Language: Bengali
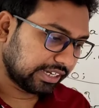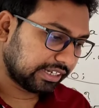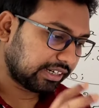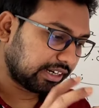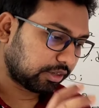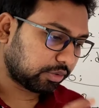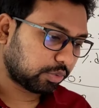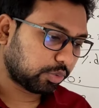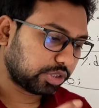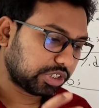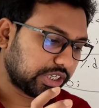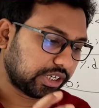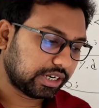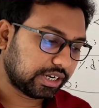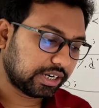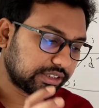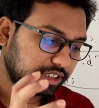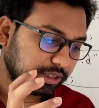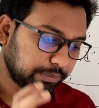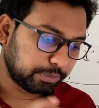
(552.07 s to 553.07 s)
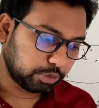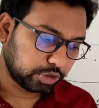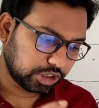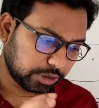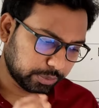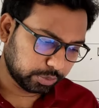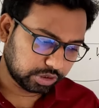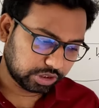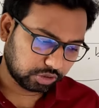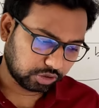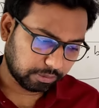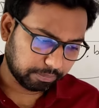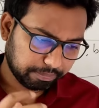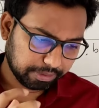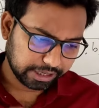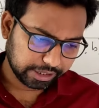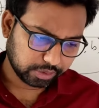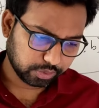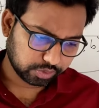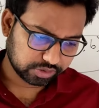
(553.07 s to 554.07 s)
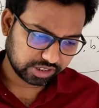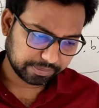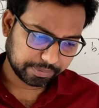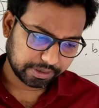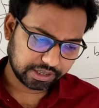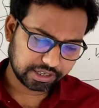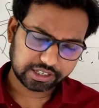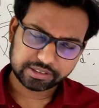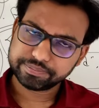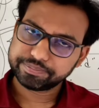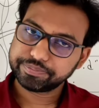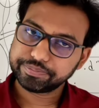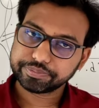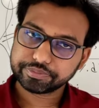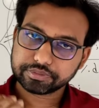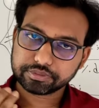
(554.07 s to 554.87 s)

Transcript: এইটা কোনো শিক্ষার্থী বুঝে বুঝে কমপ্লিট করতে পারলে